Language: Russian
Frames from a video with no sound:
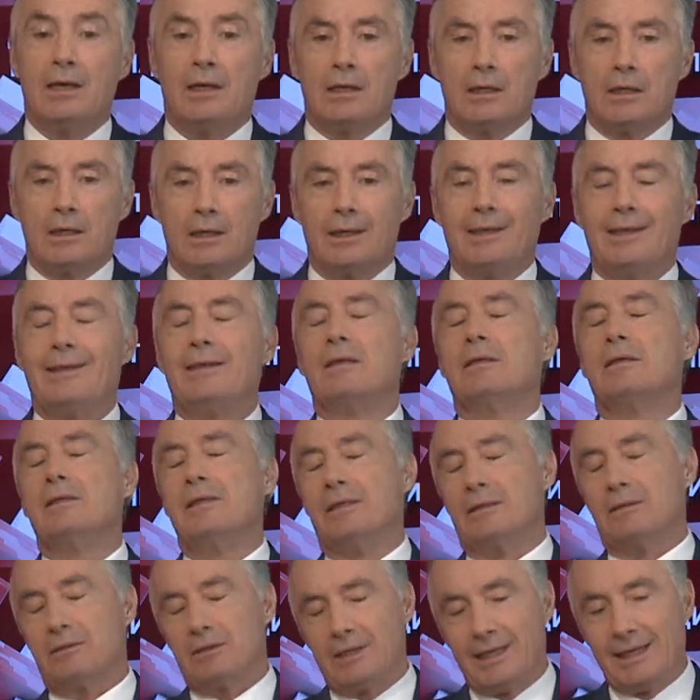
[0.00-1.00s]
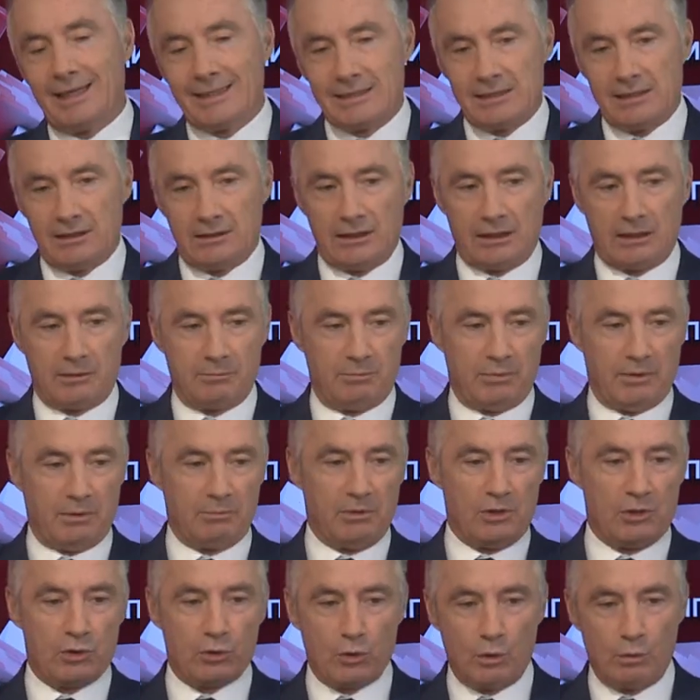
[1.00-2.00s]
нет, если так по
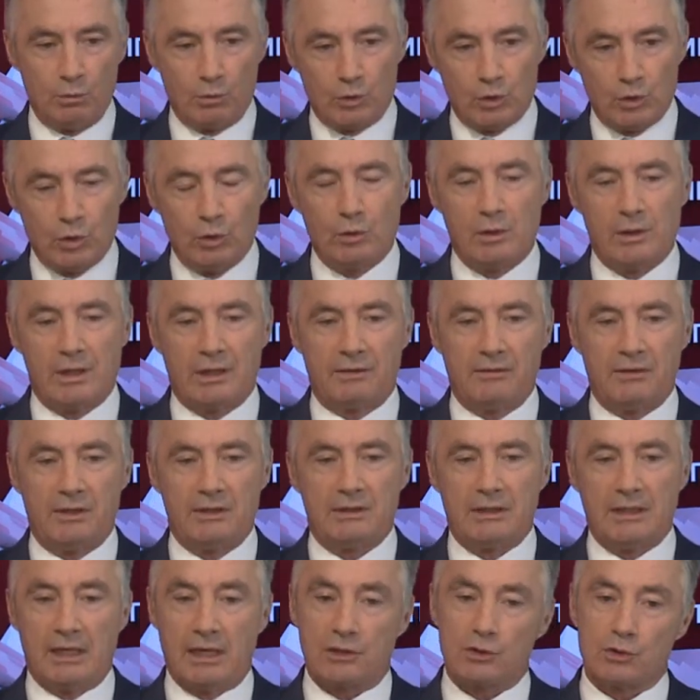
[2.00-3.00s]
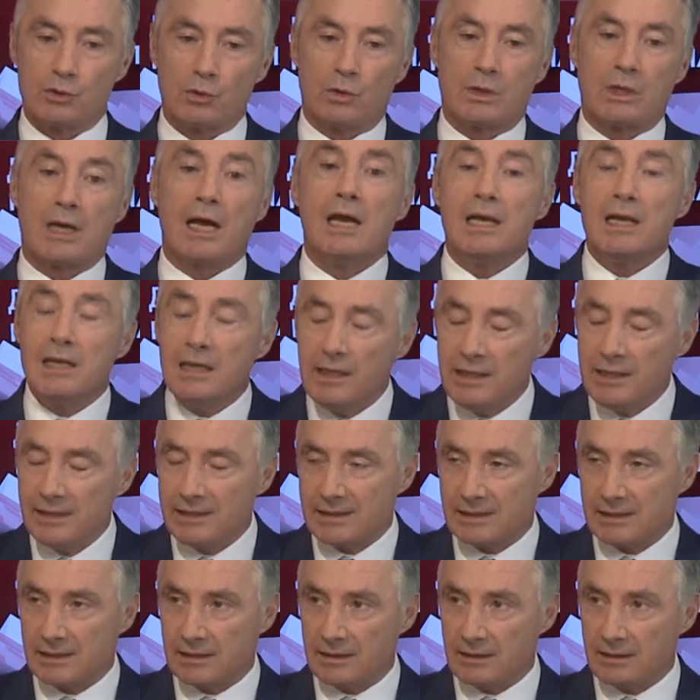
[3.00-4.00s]
большому счету, она говорит так, что
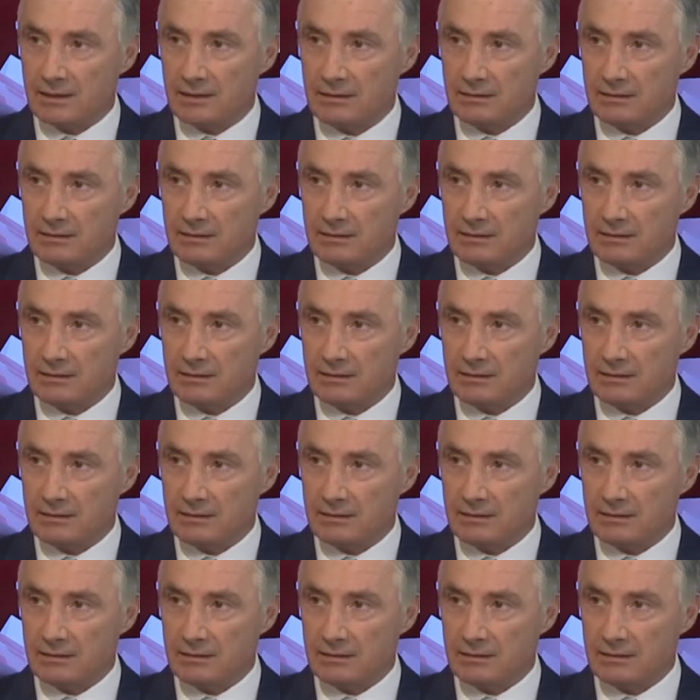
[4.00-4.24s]
коалиция